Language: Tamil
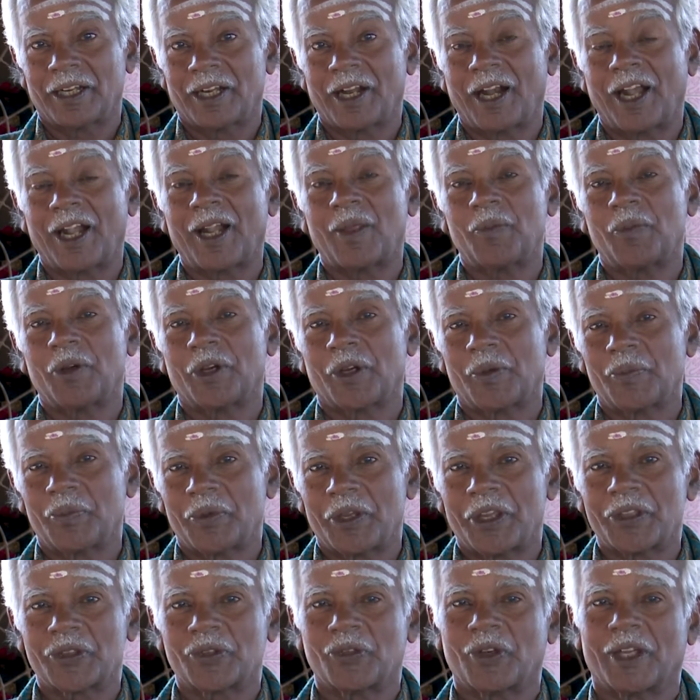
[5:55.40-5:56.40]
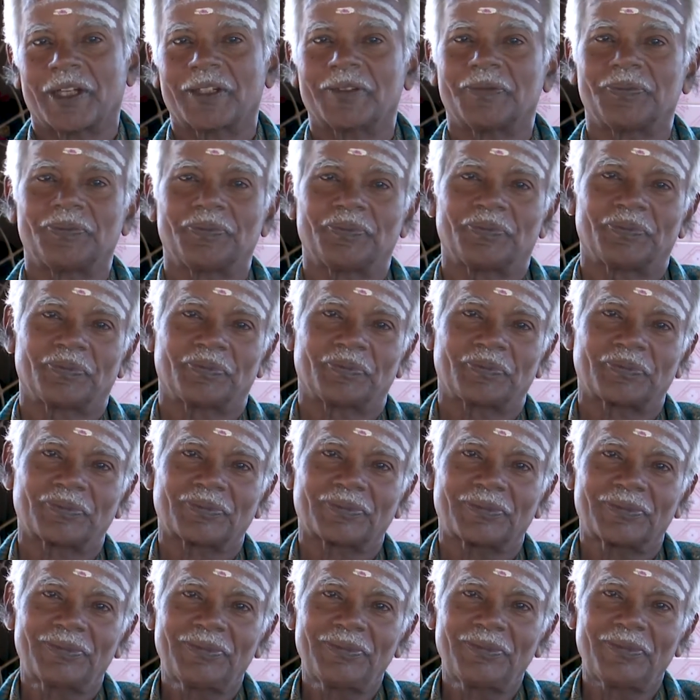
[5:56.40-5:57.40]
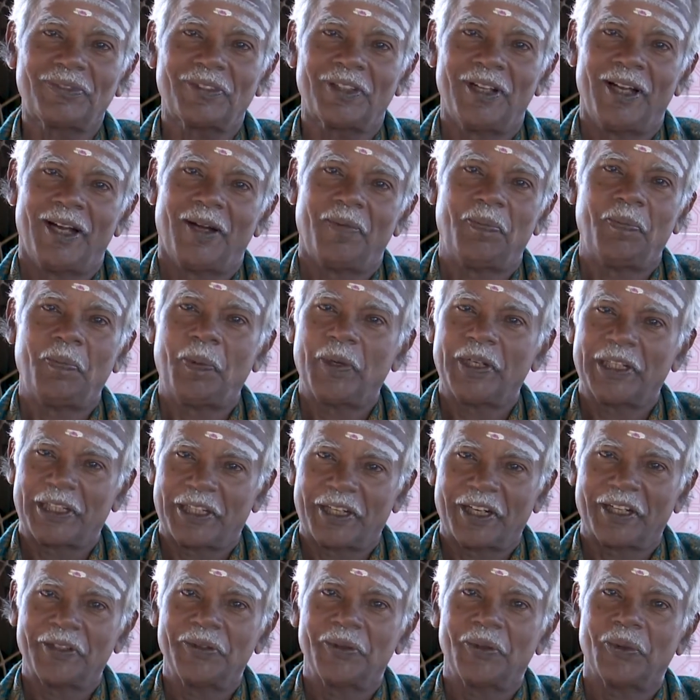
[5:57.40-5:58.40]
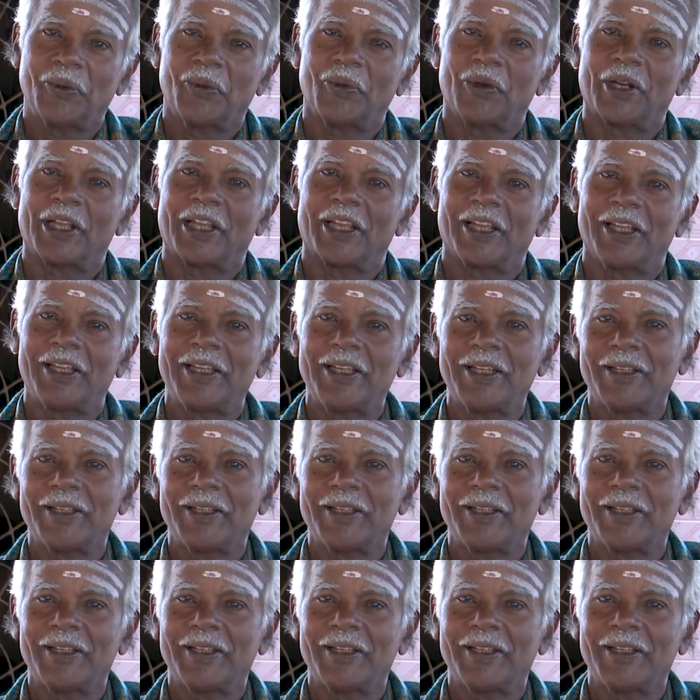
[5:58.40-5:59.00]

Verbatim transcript: காலமுகம் பேசுவார் அப்பன் இறந்துண்ணி